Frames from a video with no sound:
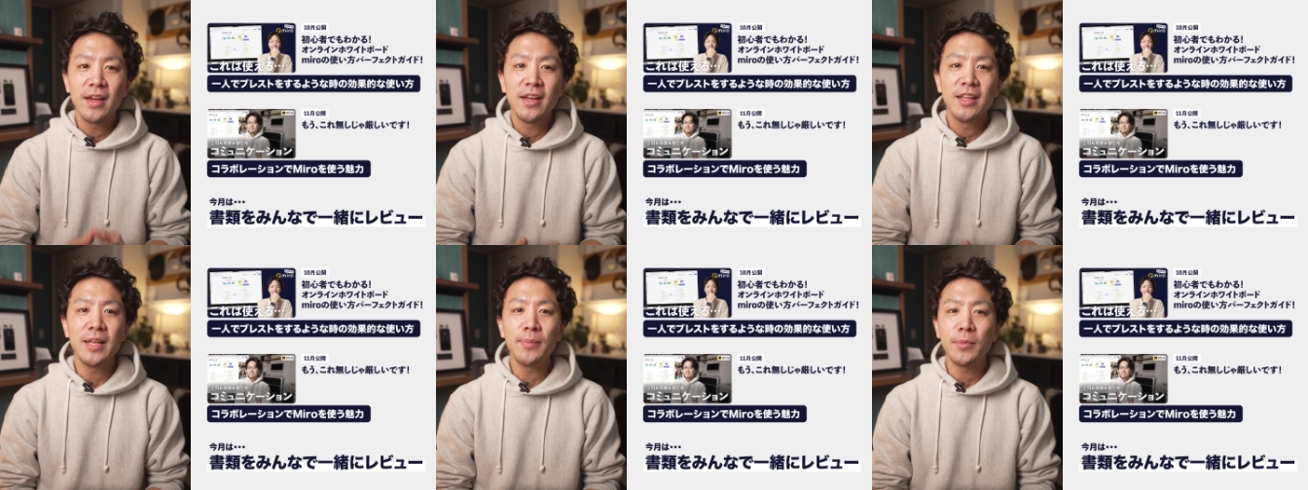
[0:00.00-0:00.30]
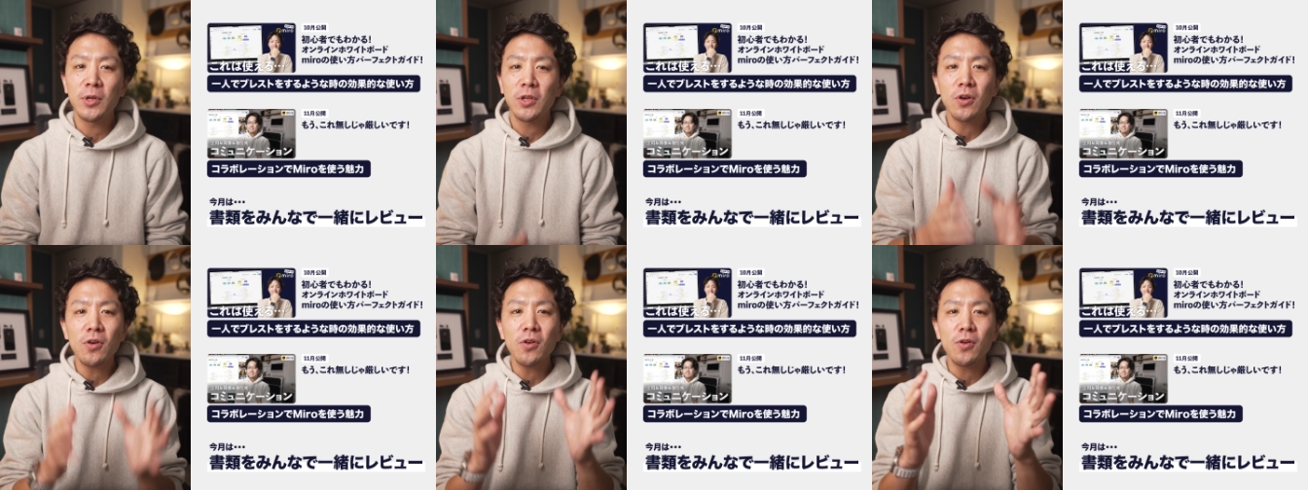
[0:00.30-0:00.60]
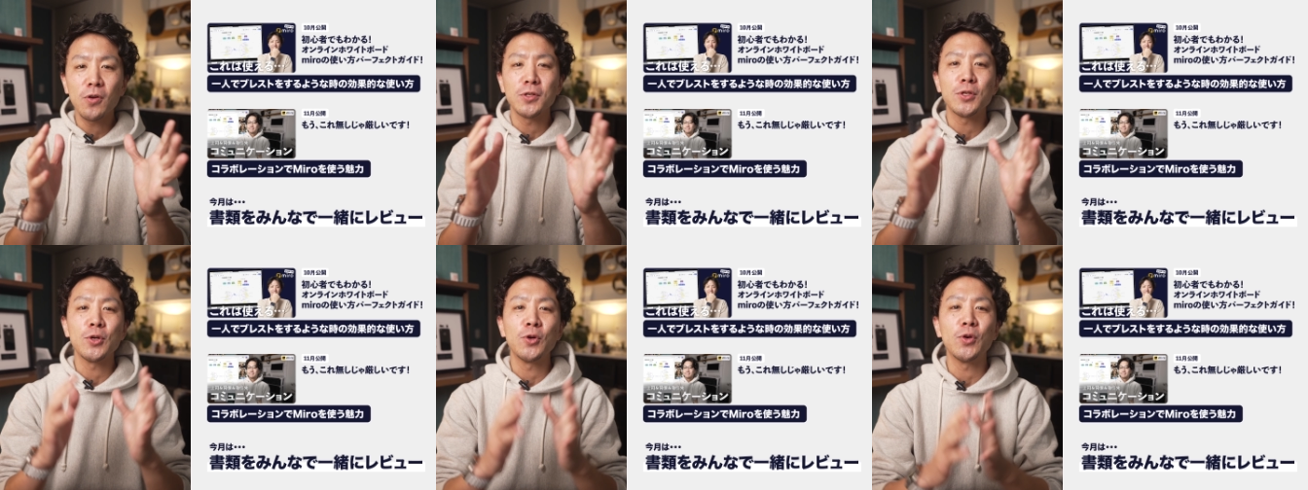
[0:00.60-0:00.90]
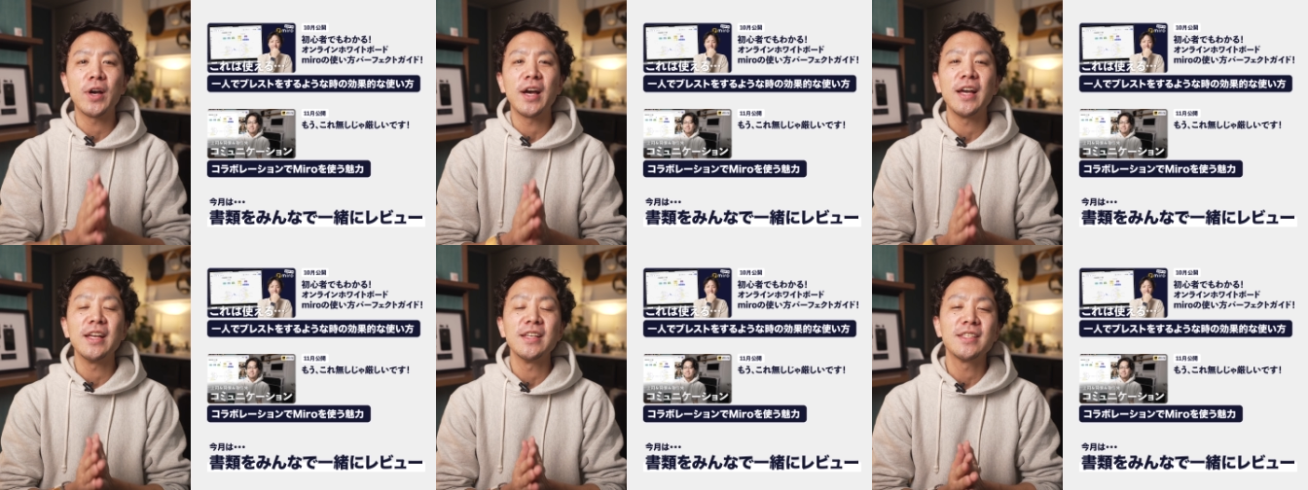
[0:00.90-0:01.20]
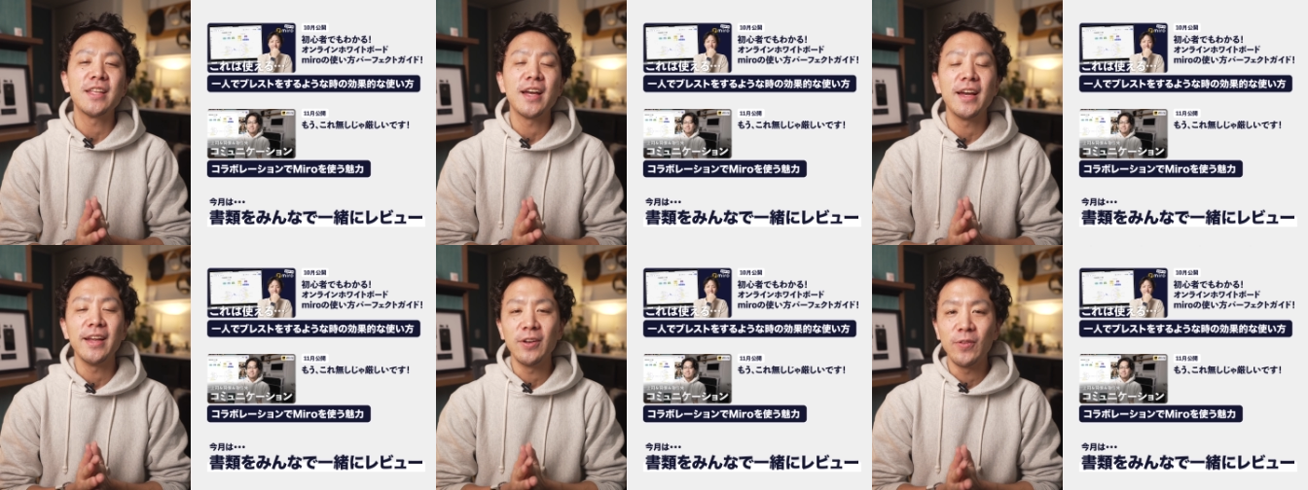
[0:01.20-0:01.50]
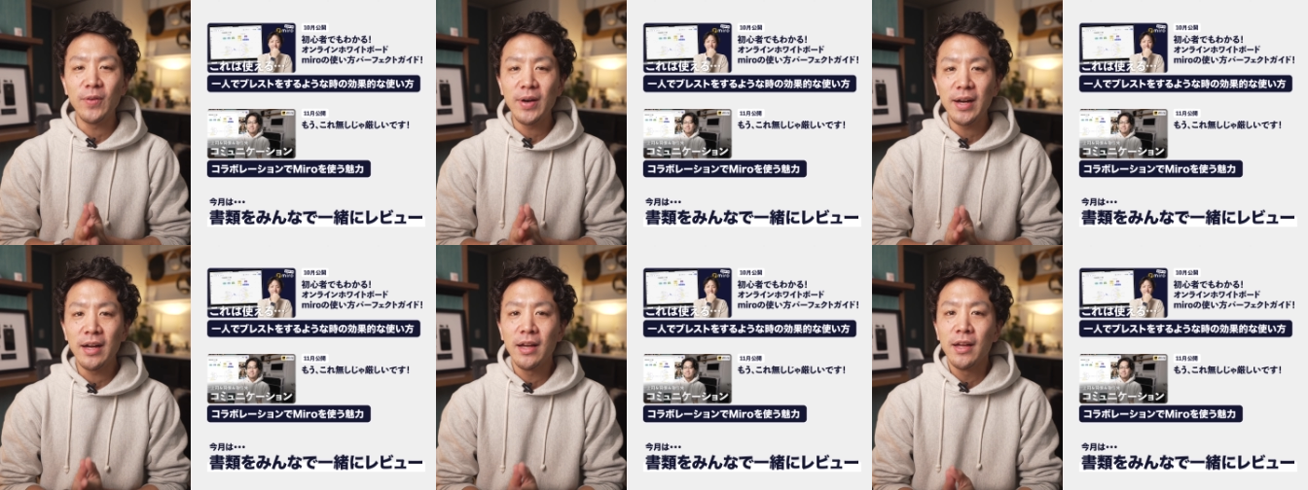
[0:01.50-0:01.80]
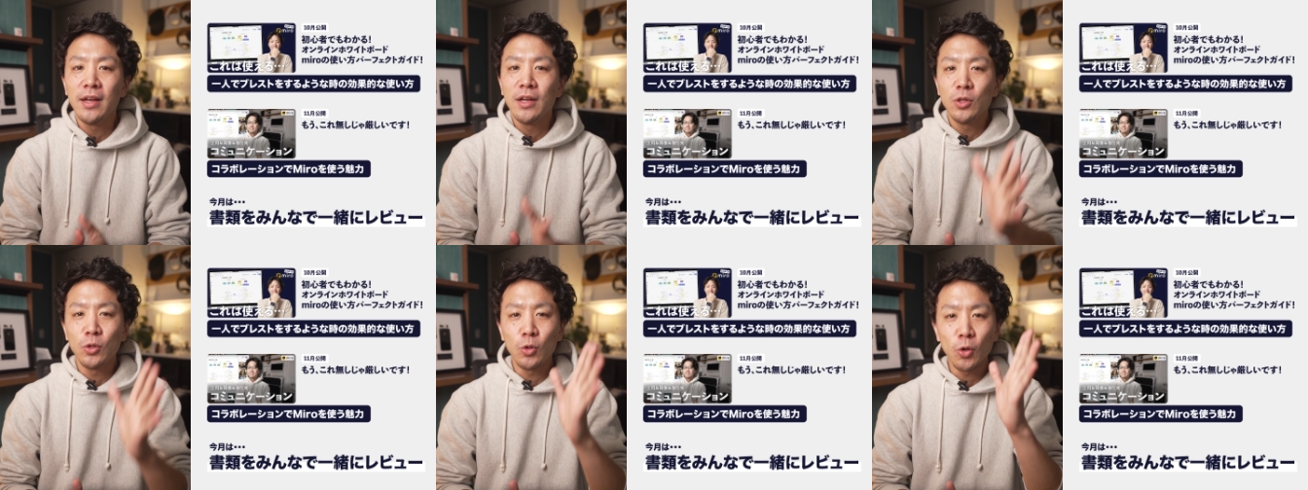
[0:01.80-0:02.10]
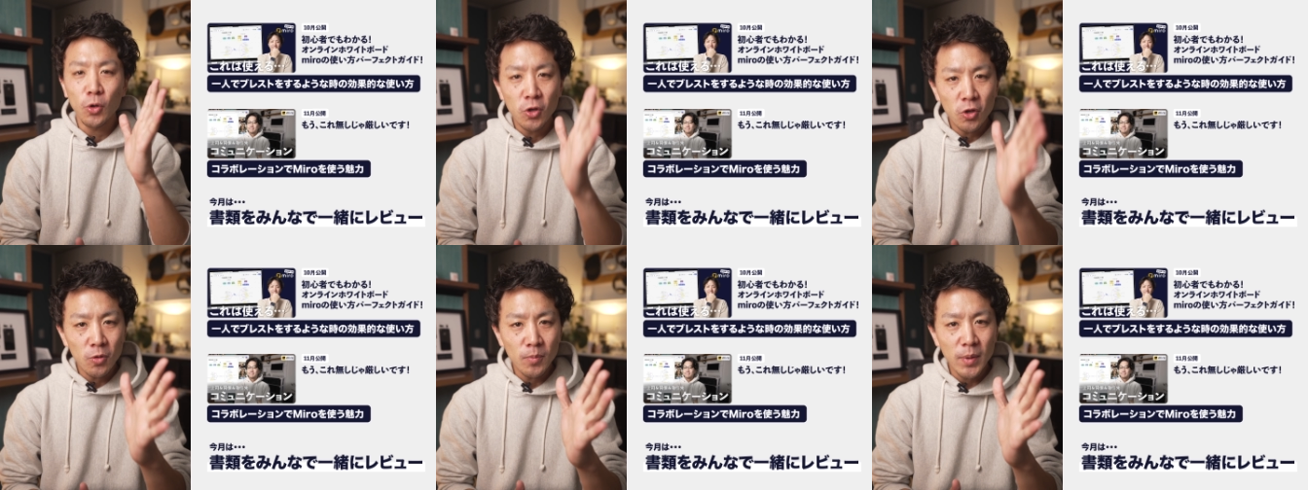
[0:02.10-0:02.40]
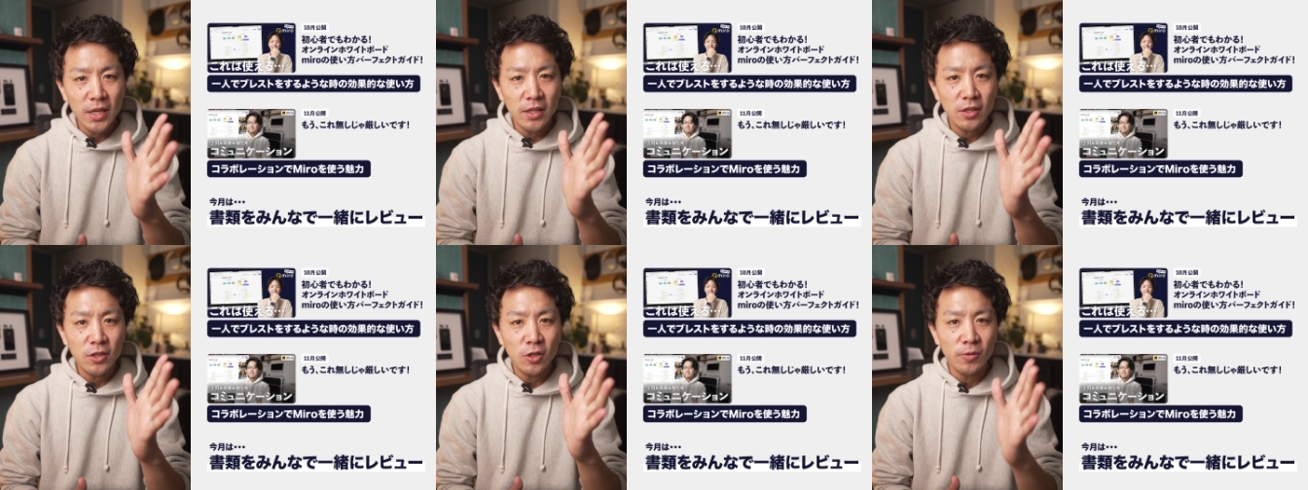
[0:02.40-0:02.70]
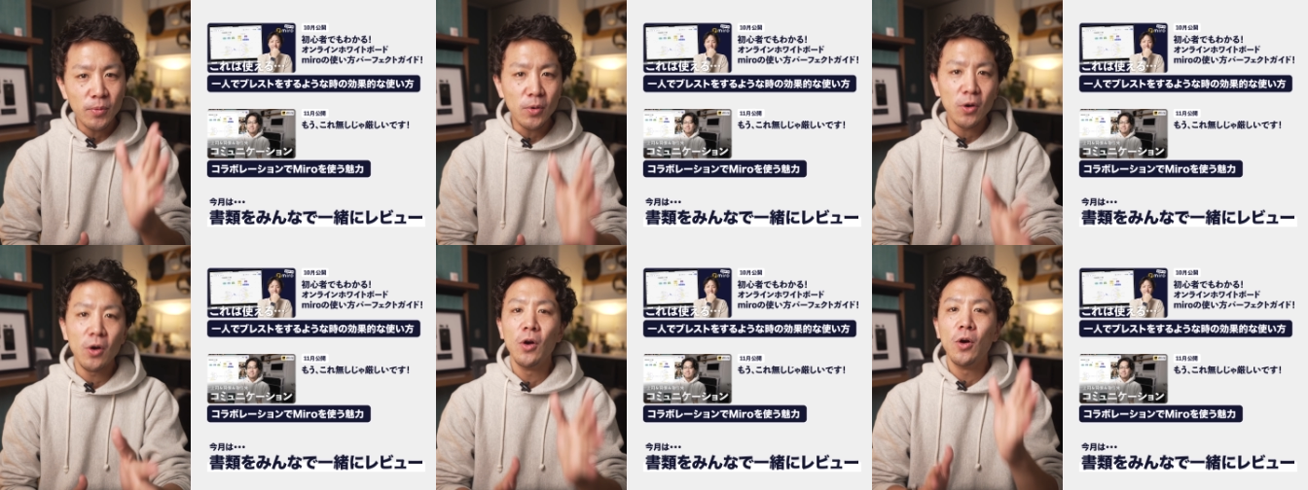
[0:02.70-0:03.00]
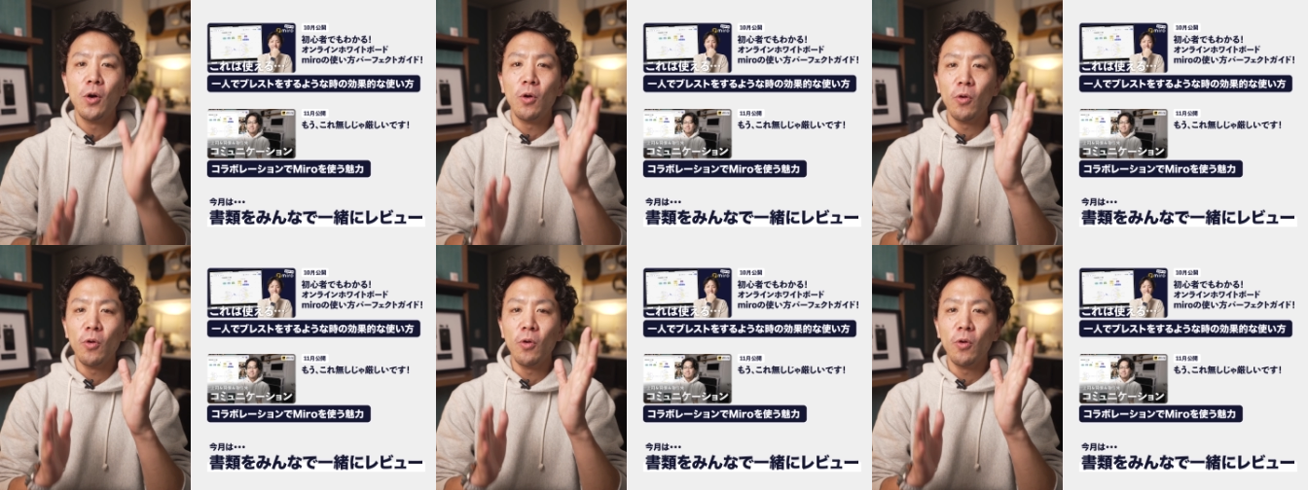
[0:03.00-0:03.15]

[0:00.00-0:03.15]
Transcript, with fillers: でも今日ご紹介したいのはドキュメントを